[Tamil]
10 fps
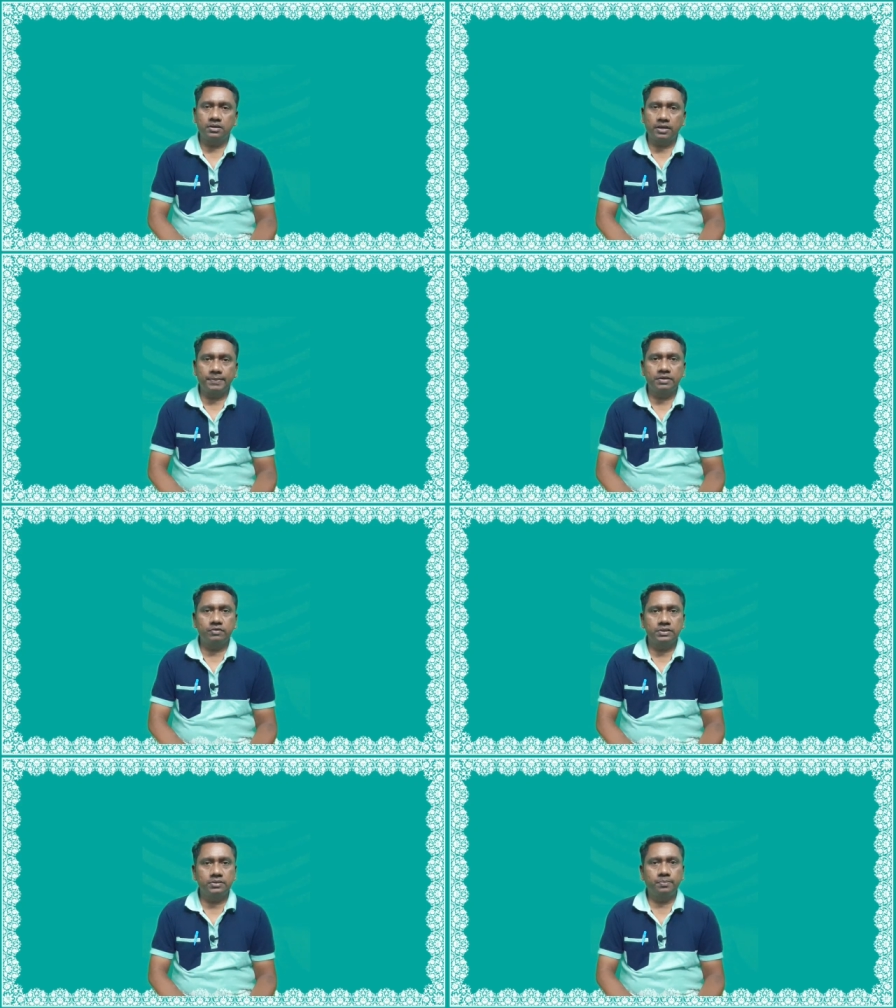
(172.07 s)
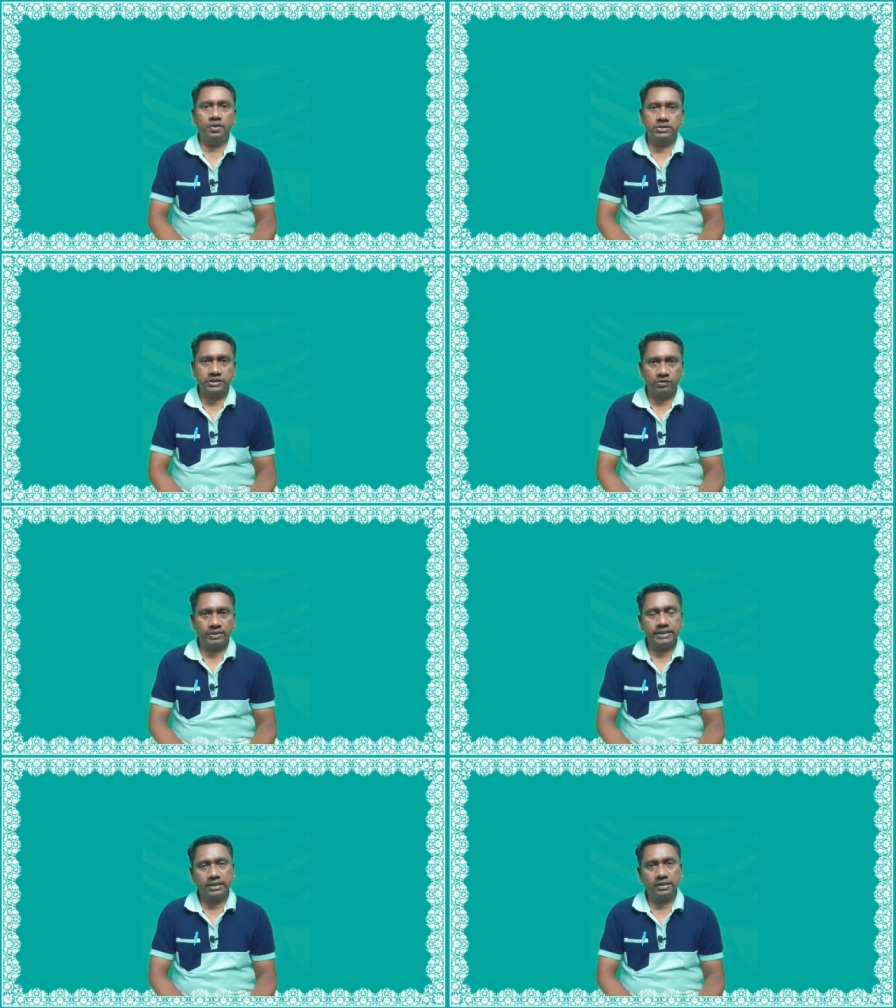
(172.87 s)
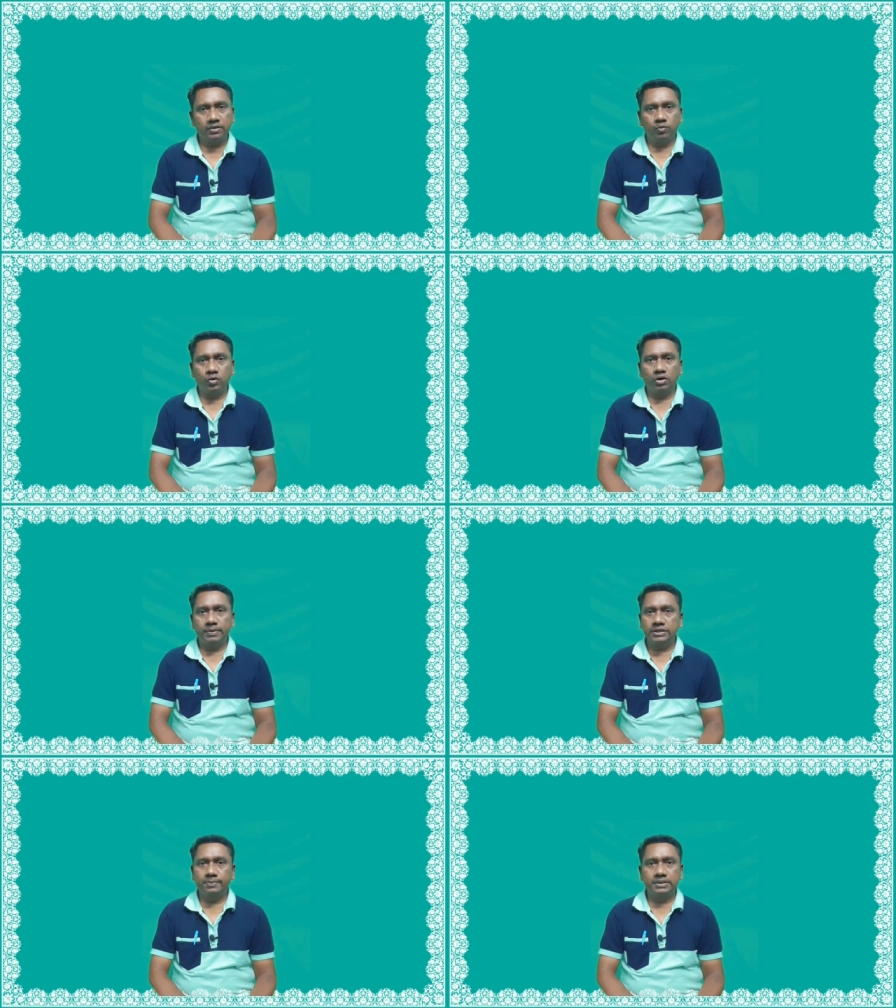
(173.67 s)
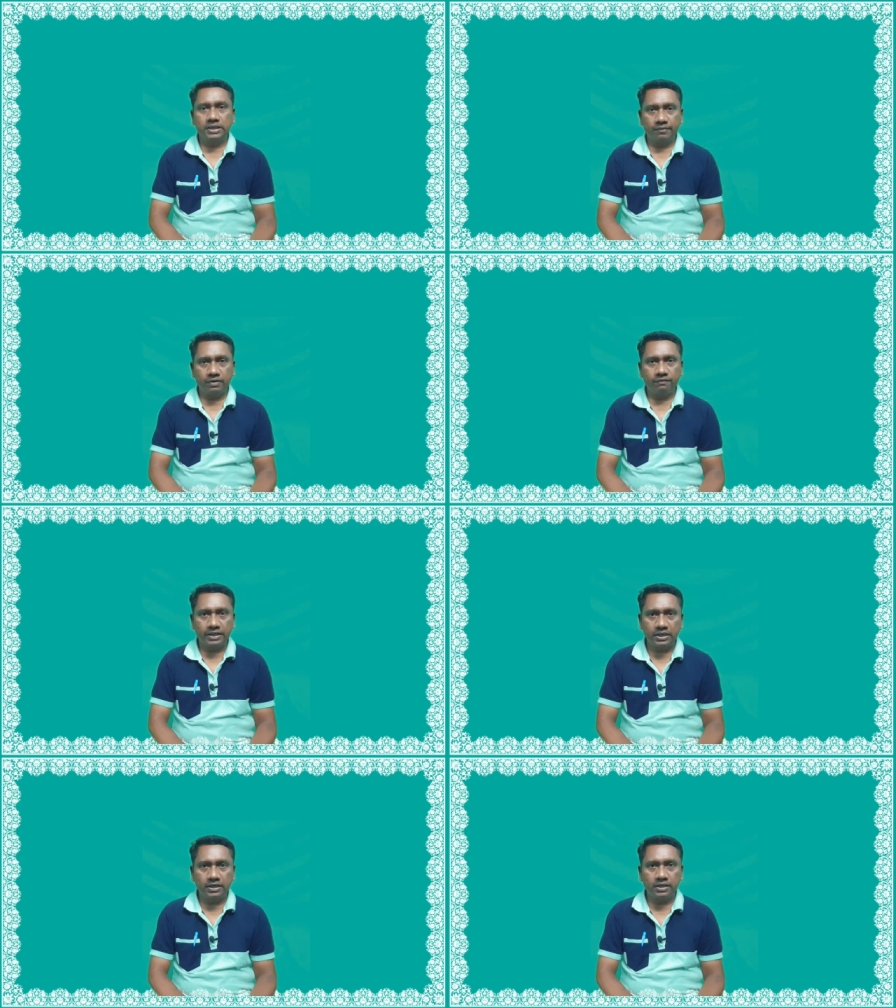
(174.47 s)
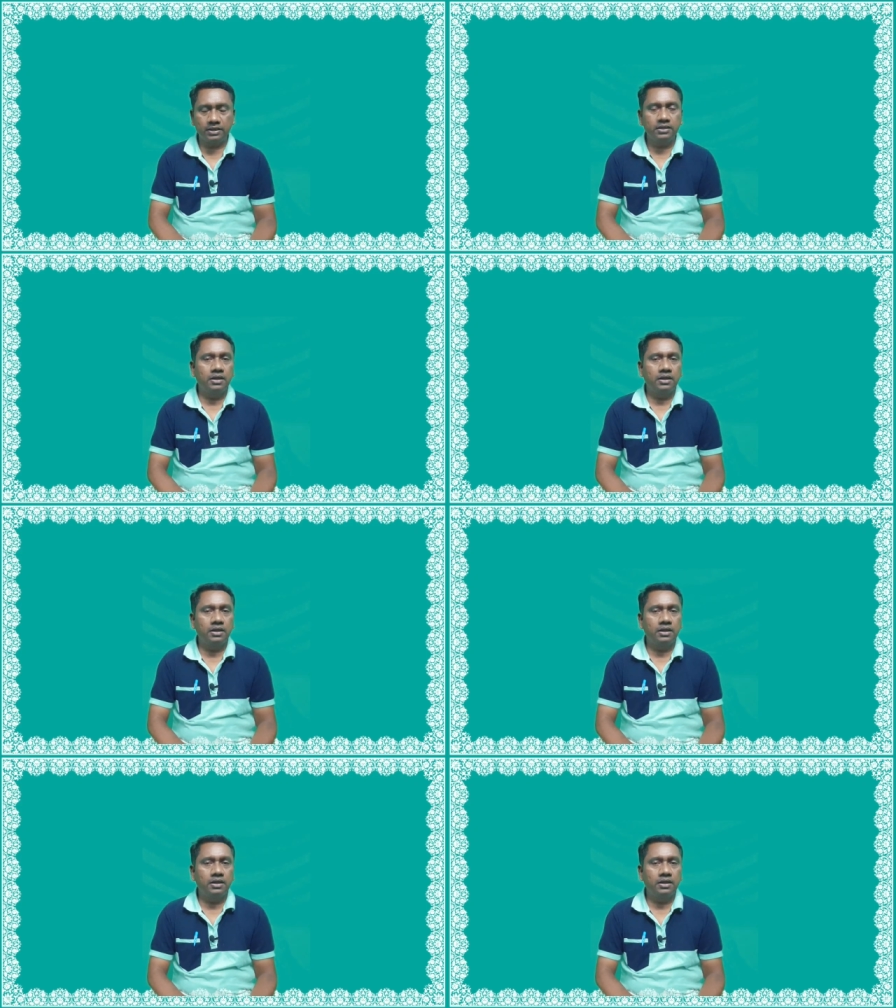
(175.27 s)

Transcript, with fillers: நமக்கு வந்து பாசிட்டிவாக இல்லை ஒரு நம்ம எதிர்பார்த்த லெவல் வரலன்னா